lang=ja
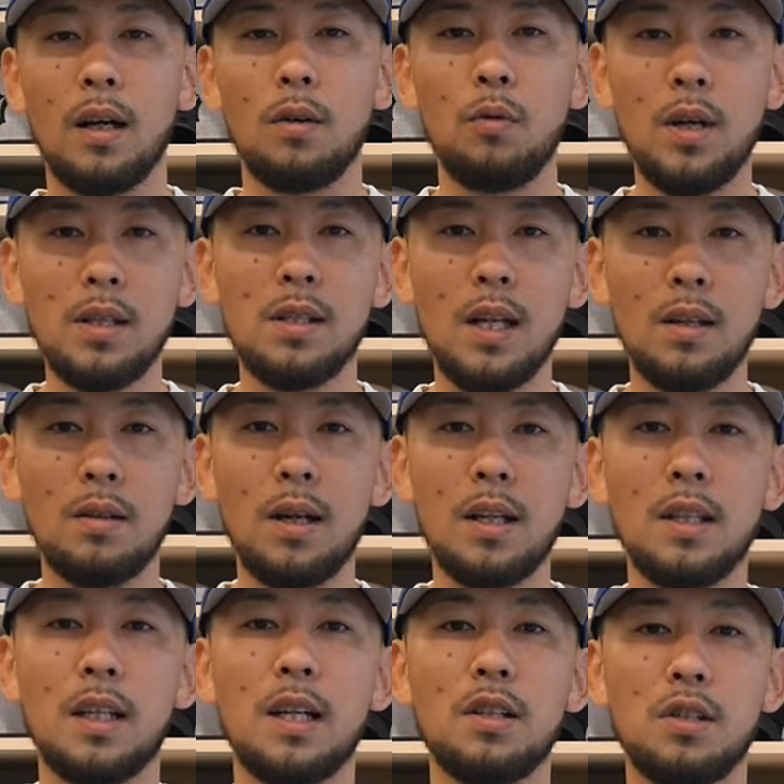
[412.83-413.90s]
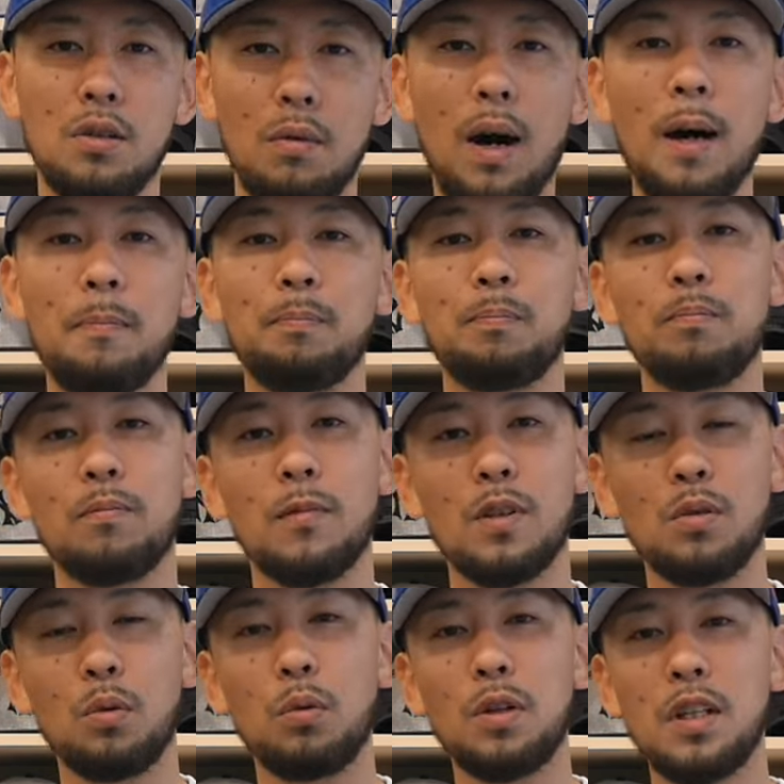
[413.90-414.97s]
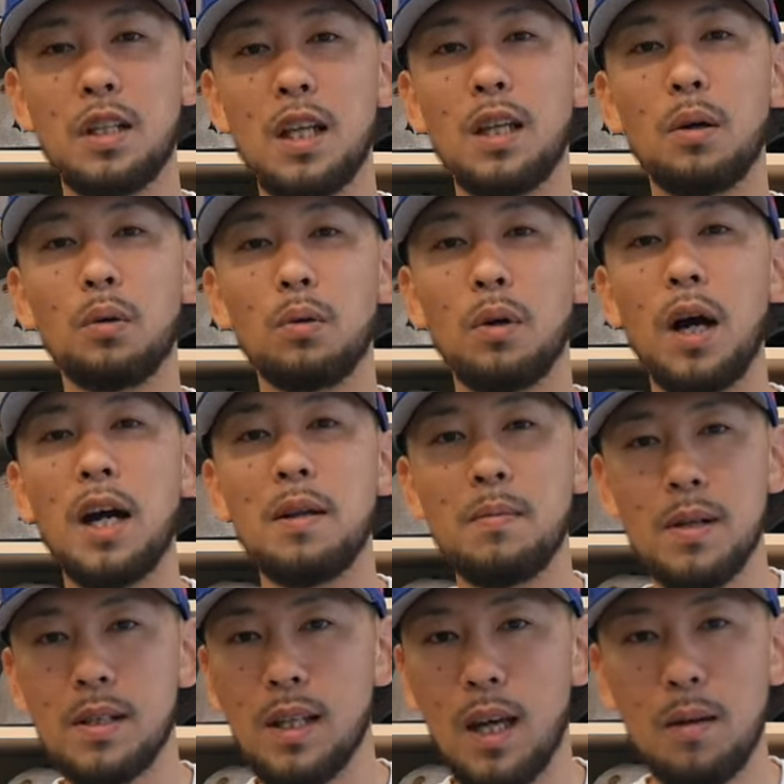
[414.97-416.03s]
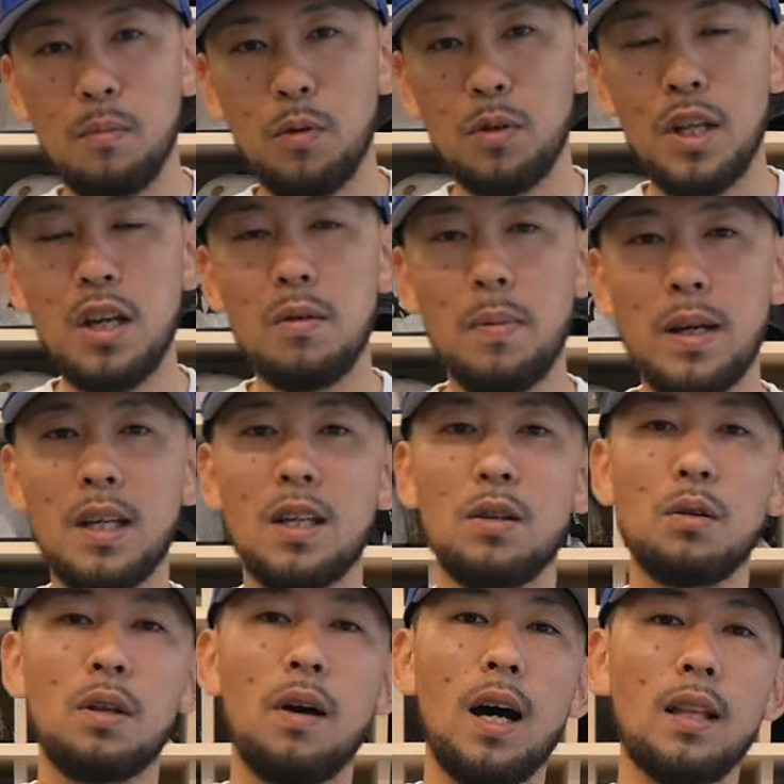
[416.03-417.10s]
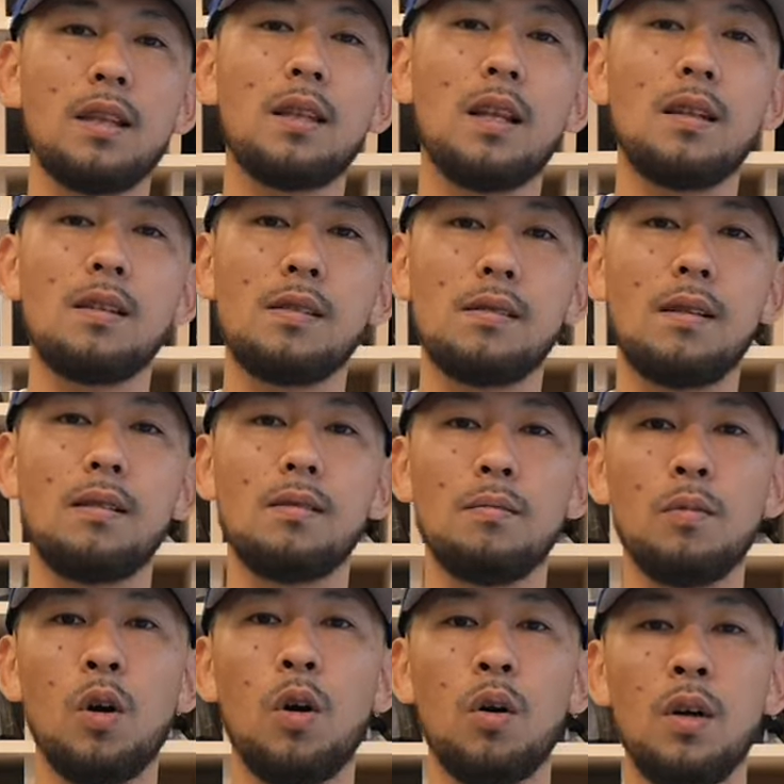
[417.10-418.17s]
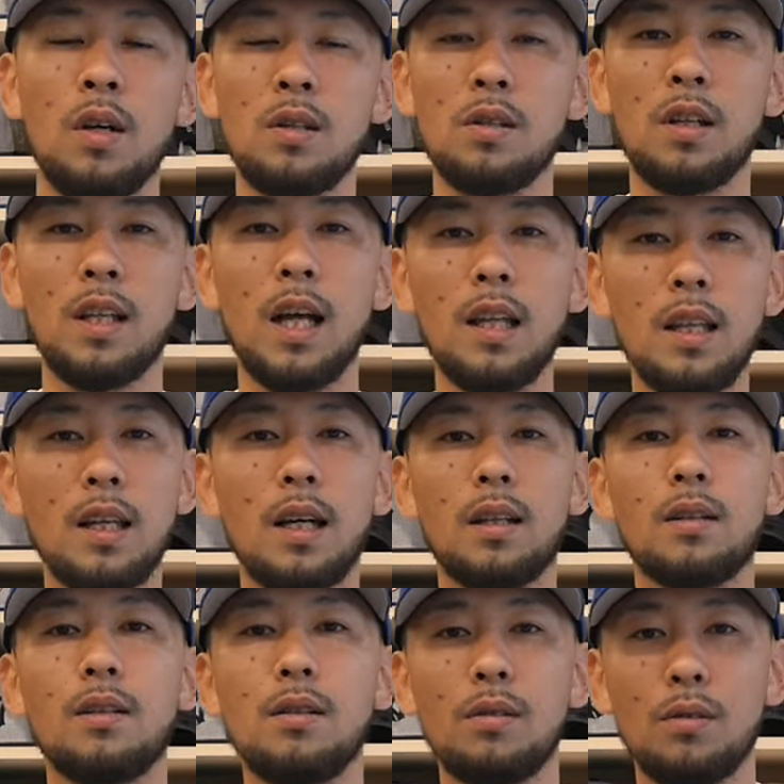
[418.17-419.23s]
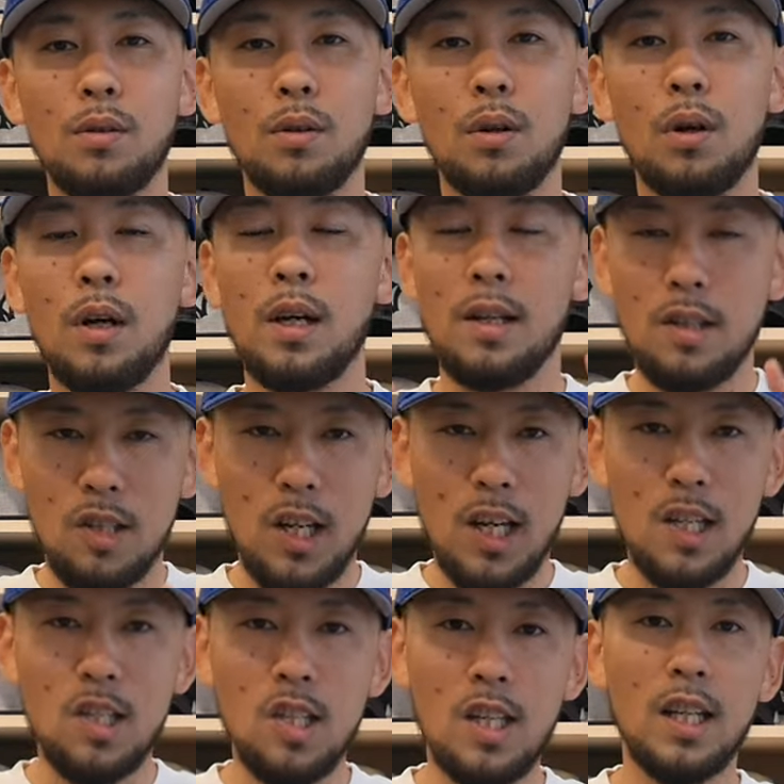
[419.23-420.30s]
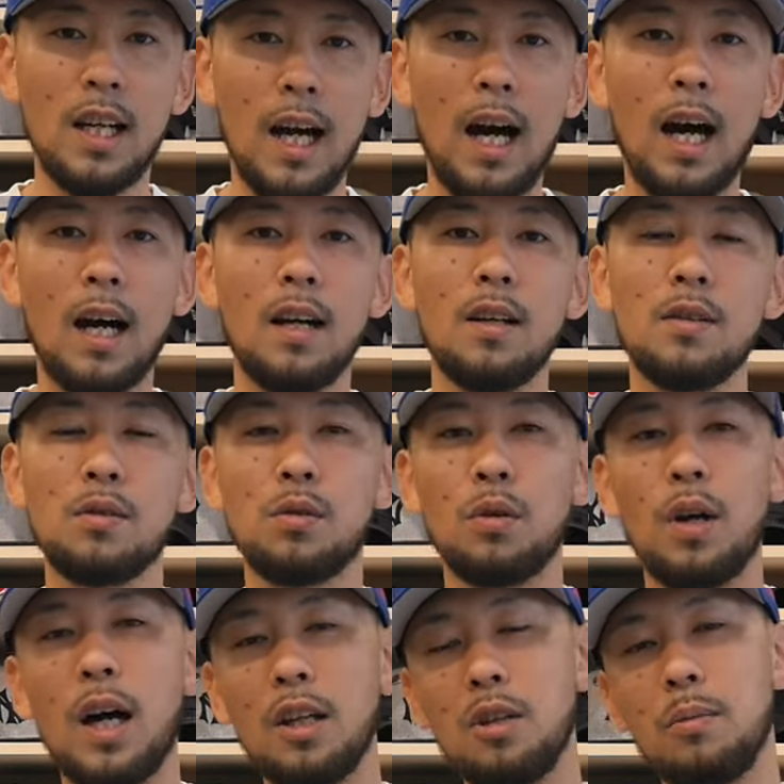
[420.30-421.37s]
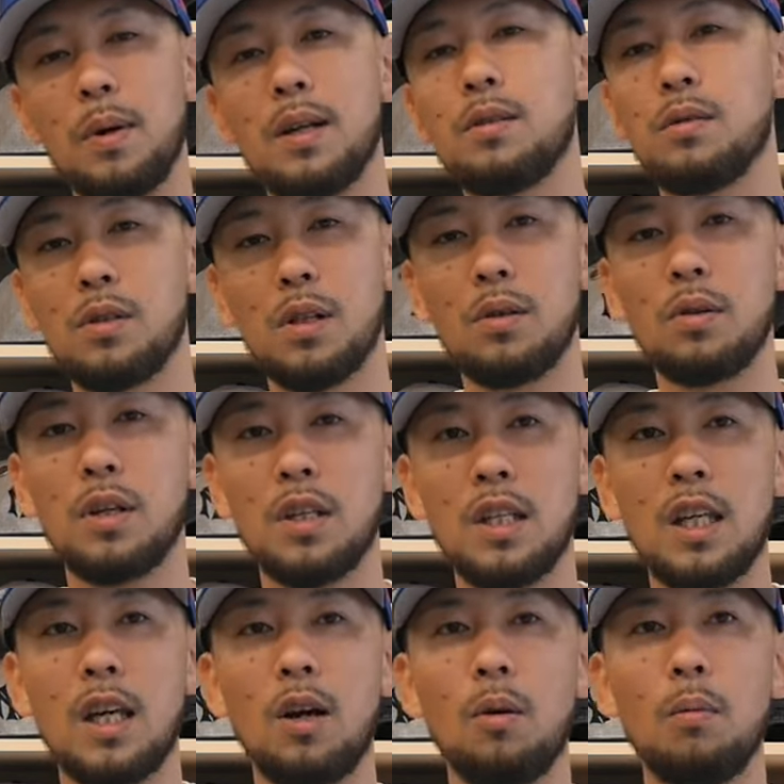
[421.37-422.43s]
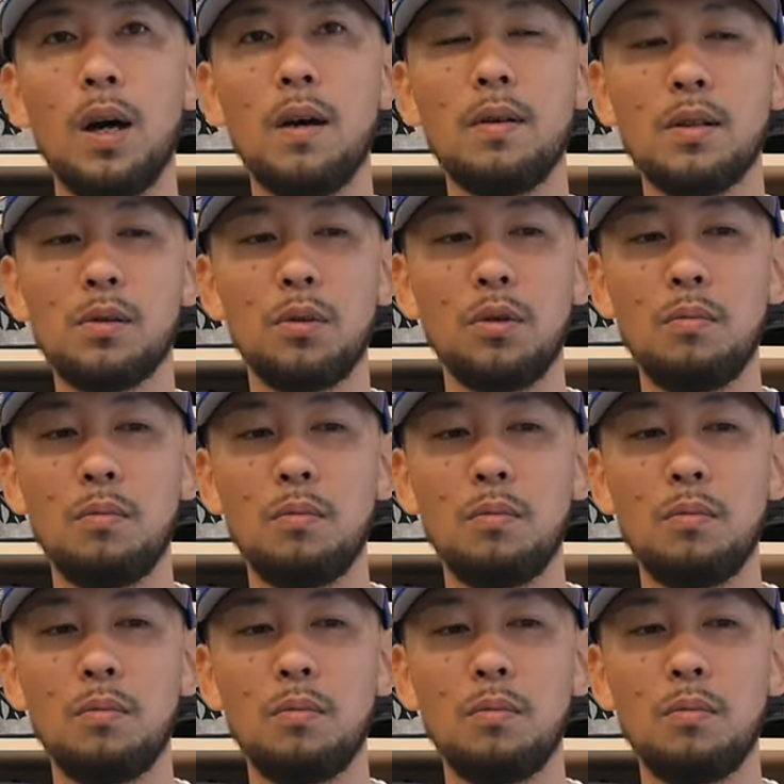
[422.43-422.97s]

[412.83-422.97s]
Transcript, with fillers: ウェスサイドガンに関しては、そこに出たことがありません。もう出るべき人ではあったんですけれども、それなんでかっていうと、JG がそのアドバイスをした時に、お前はそ